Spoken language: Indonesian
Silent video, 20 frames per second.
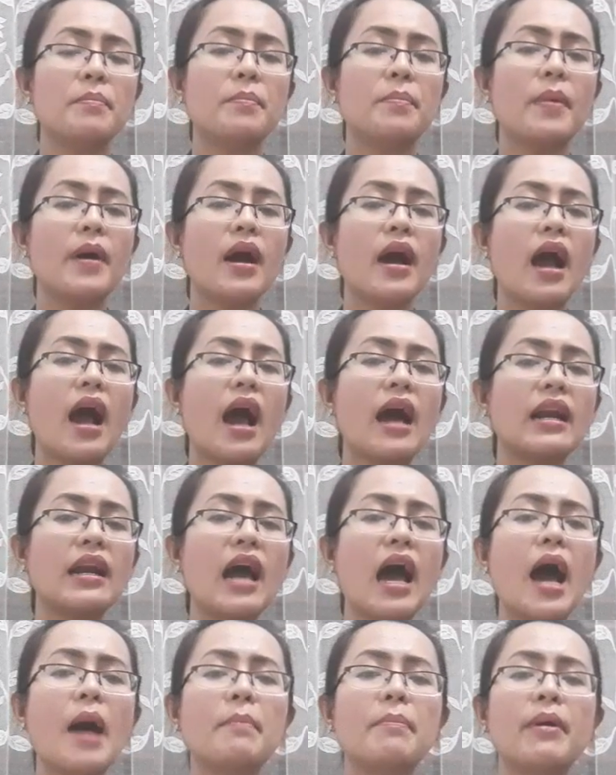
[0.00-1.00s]

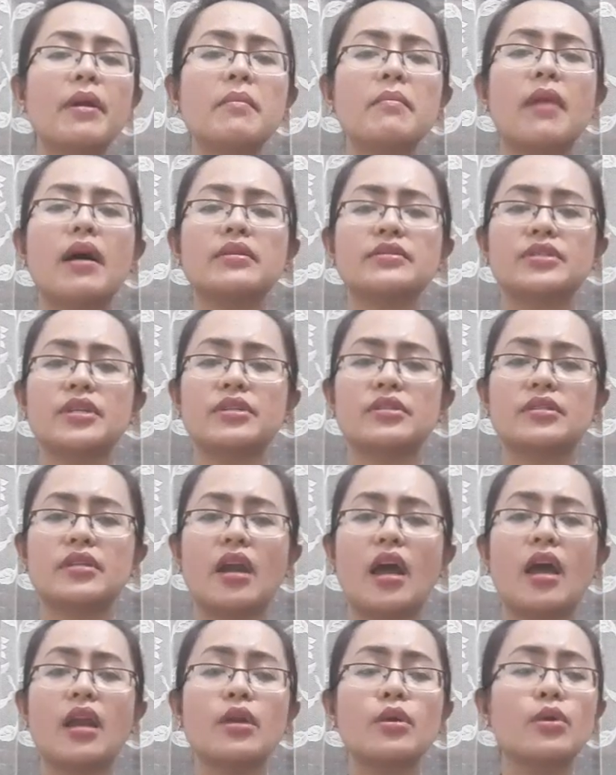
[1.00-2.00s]
Pengarapan bangsa
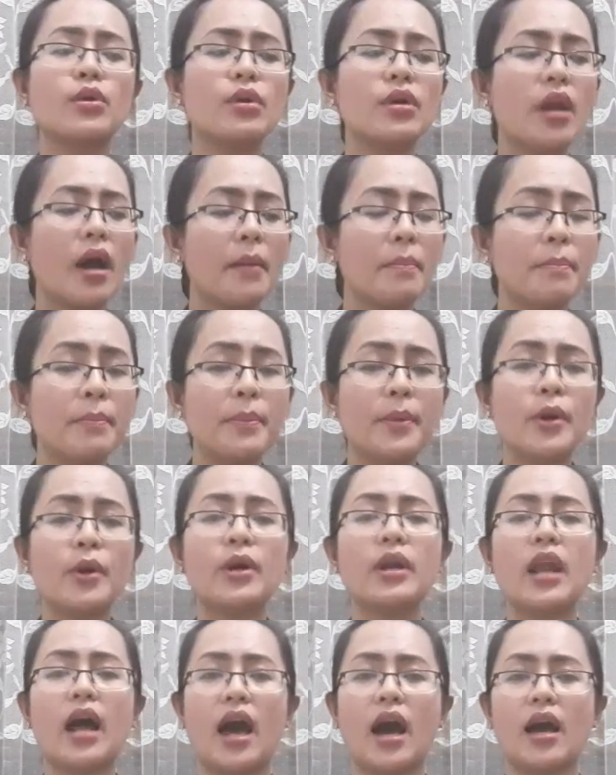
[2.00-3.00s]
Israel guna
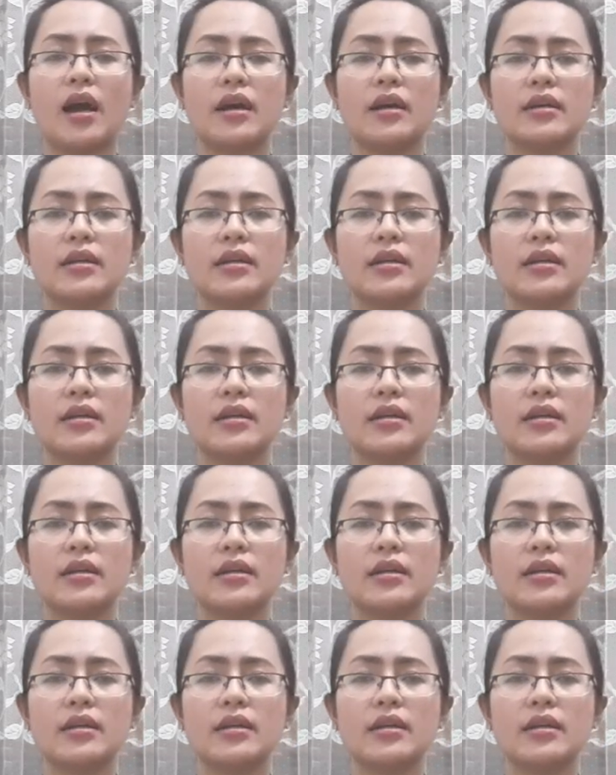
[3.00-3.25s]
pula